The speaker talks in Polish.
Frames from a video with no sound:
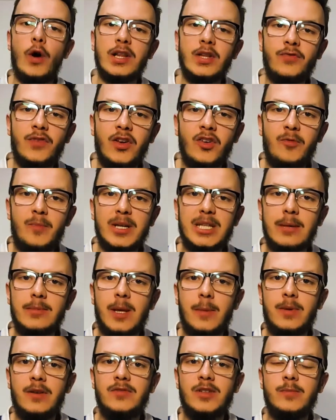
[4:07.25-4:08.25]
Łatwiej
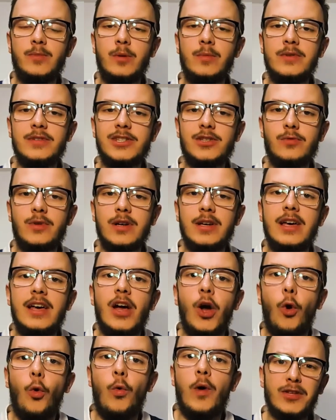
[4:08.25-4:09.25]
wpadam na pewne
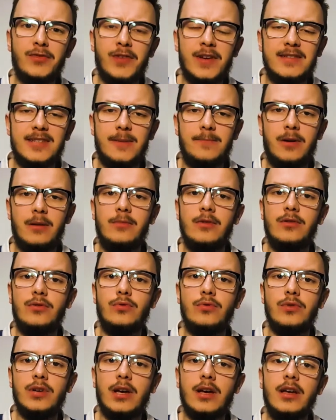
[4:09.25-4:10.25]
pomysły, łatwiej
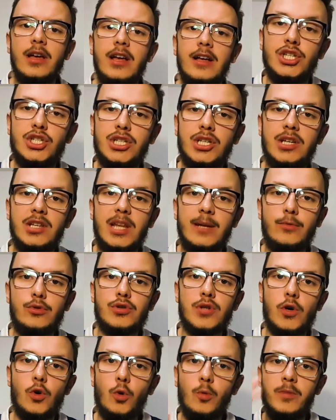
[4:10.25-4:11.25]
zapamiętuję, dzięki
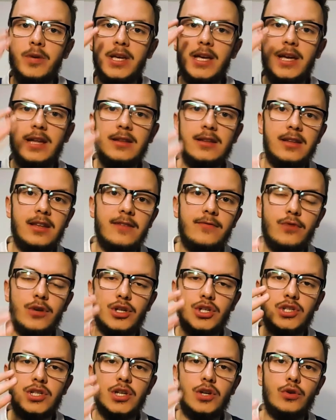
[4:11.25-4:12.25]
temu, że
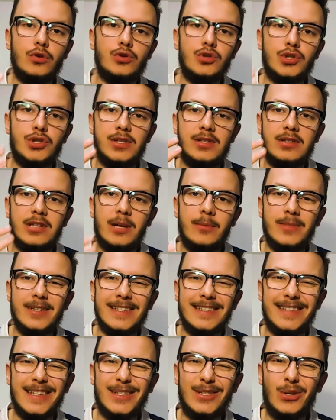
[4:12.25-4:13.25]
umiejętnie właśnie
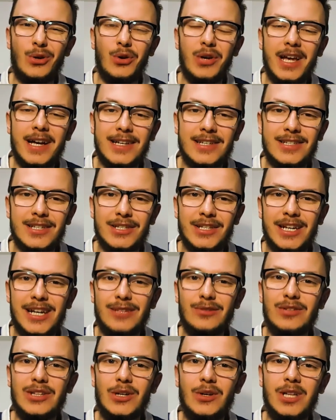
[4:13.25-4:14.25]
korzystam ze
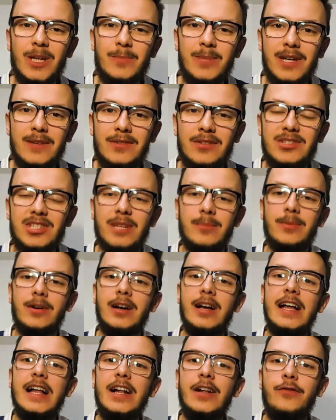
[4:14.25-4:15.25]
skojarzeń, a do tego naprawdę
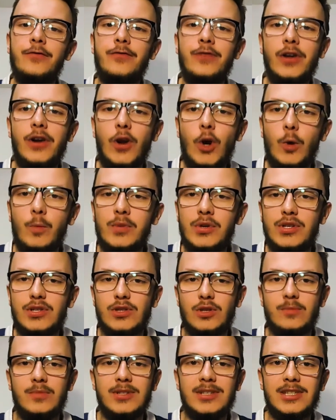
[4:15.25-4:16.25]
trzeba
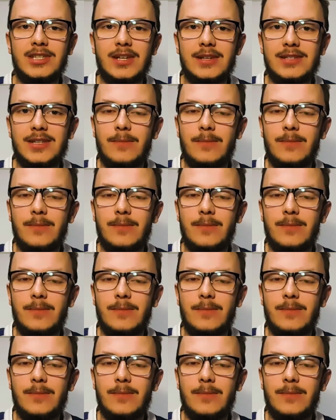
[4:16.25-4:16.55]
wyrobić sobie z